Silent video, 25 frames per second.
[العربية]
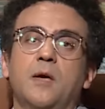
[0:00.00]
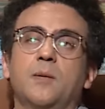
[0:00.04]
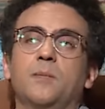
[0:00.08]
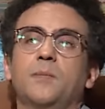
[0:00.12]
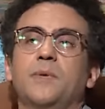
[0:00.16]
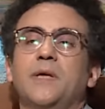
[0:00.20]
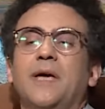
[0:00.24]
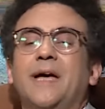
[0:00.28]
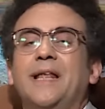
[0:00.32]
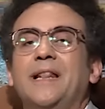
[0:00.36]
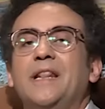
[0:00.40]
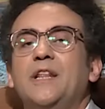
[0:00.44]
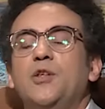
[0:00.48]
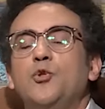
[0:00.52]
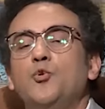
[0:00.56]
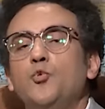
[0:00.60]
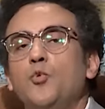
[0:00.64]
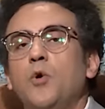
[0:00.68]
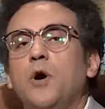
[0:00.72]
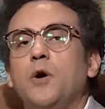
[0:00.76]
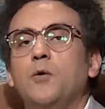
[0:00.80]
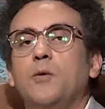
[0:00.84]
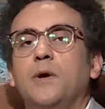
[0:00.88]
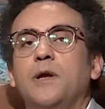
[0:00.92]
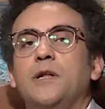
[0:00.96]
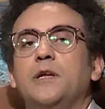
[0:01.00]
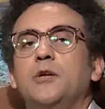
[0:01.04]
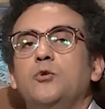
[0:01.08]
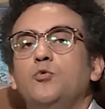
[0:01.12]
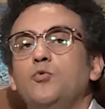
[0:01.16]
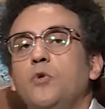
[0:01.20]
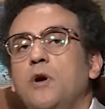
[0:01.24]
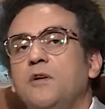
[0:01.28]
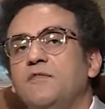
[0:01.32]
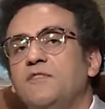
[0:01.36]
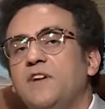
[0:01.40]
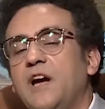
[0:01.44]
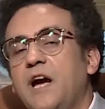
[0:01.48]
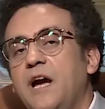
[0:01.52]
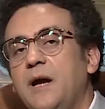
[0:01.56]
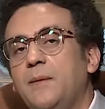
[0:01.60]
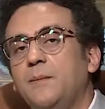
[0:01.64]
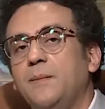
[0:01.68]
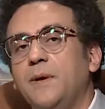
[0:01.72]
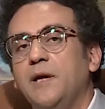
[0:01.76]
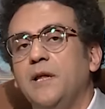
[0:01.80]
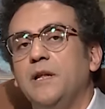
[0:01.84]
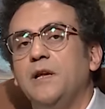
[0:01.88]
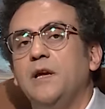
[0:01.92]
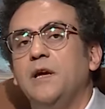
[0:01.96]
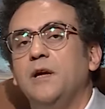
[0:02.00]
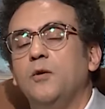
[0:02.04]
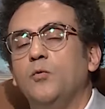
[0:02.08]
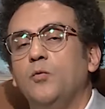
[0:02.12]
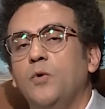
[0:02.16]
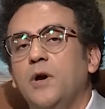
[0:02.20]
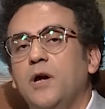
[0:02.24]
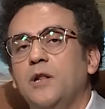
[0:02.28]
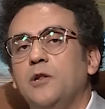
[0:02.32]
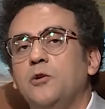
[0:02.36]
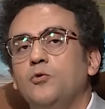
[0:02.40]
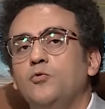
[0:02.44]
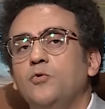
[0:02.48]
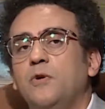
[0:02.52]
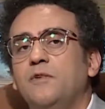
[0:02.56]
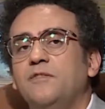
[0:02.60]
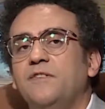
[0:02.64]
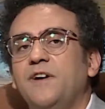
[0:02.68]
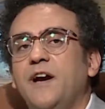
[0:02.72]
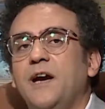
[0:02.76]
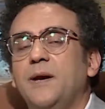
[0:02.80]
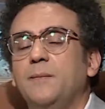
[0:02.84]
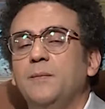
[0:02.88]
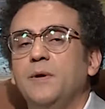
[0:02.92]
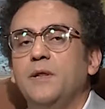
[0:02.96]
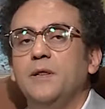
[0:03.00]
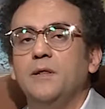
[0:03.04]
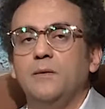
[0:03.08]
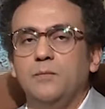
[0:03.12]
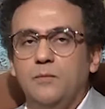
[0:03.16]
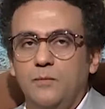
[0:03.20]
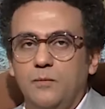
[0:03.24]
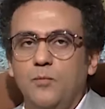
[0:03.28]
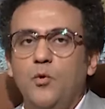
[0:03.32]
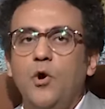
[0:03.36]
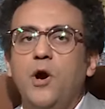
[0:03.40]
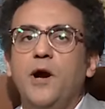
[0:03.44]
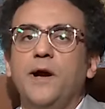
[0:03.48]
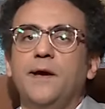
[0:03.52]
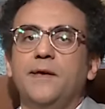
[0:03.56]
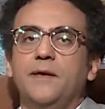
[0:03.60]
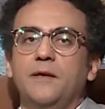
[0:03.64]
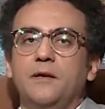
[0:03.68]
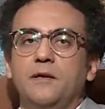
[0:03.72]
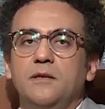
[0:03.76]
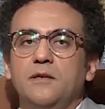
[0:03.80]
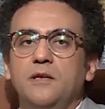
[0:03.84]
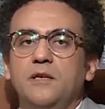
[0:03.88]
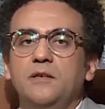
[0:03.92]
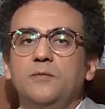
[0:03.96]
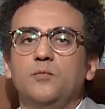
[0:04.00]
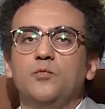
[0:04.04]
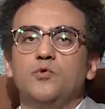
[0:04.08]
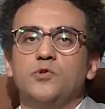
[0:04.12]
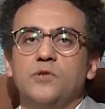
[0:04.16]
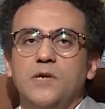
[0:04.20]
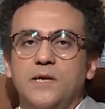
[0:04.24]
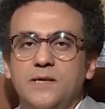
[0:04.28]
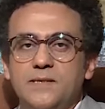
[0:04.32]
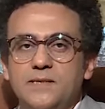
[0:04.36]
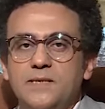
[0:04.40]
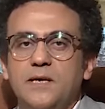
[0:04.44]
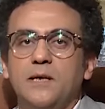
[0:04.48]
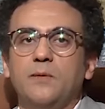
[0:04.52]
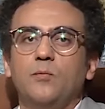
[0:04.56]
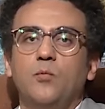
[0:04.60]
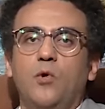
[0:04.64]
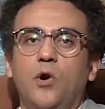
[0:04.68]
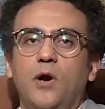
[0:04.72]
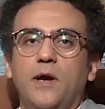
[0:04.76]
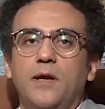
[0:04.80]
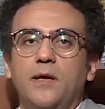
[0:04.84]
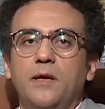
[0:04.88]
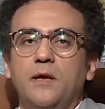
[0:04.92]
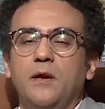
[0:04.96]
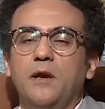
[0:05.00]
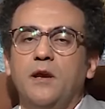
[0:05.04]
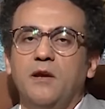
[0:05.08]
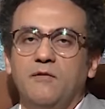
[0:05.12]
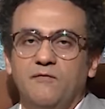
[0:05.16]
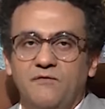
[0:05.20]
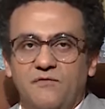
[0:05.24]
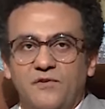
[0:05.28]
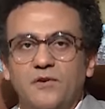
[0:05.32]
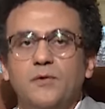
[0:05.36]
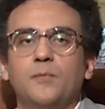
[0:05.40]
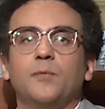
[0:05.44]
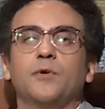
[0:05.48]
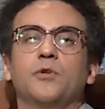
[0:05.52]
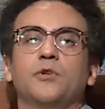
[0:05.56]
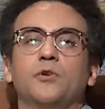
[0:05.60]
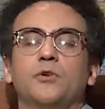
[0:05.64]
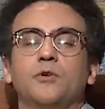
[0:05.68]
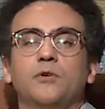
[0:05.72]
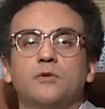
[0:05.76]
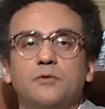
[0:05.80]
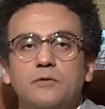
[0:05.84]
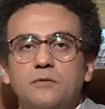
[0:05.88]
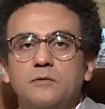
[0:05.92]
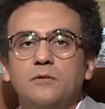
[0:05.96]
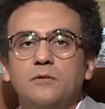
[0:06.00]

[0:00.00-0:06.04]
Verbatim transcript: بيقلدوها وقلدوها في اعمال ك... وقلدوها في عمل معين يعني مسلسل معين كان في رمضان